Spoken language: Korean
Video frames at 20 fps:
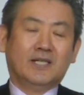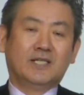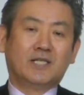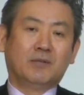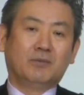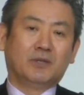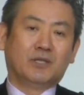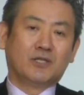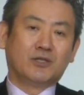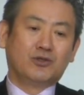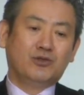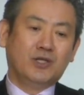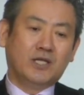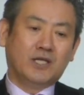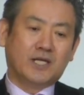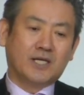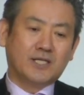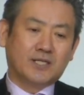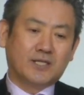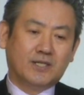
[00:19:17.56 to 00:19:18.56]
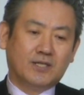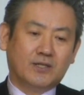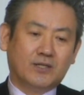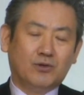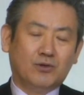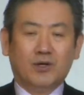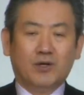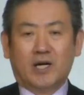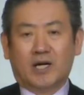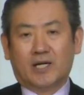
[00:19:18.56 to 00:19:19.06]
이제부터
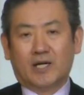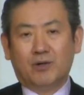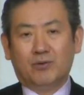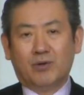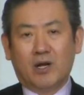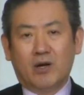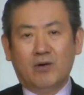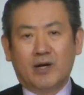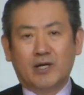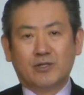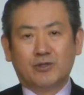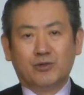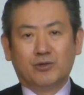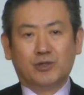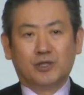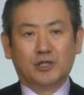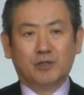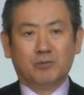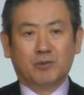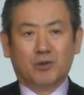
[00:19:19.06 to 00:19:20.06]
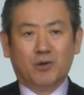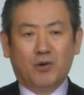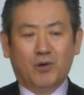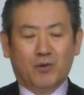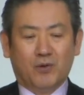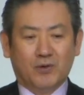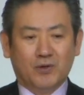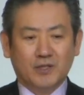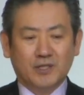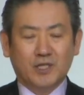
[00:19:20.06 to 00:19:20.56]
주님께서 유일하게 우리를 위해
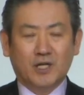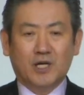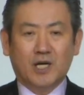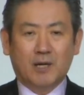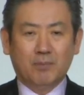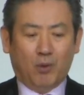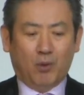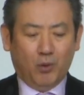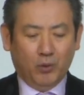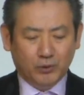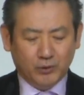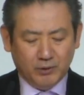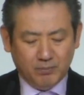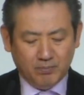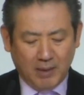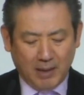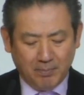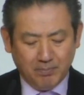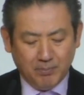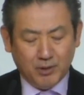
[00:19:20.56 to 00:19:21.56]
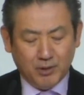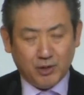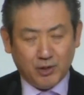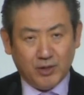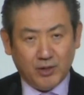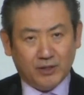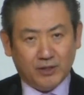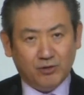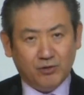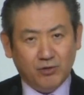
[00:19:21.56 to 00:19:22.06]
죽으심으로 천하 모든 만물
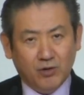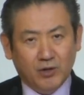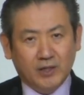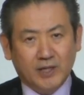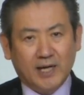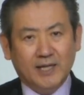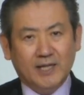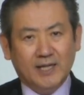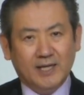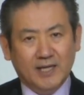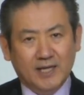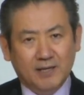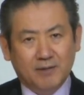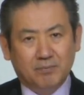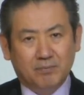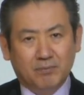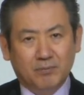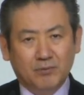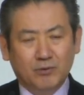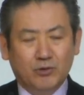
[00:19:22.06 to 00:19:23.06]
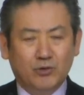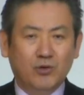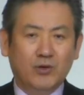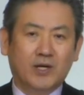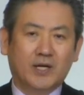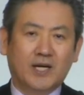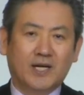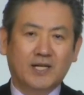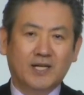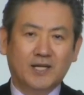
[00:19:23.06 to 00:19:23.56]
위에 뛰어난 이름,
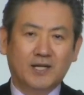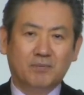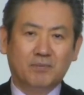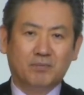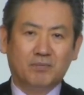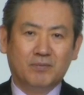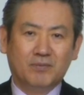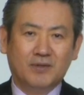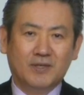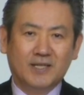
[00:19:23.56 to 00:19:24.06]
뛰어난 이름,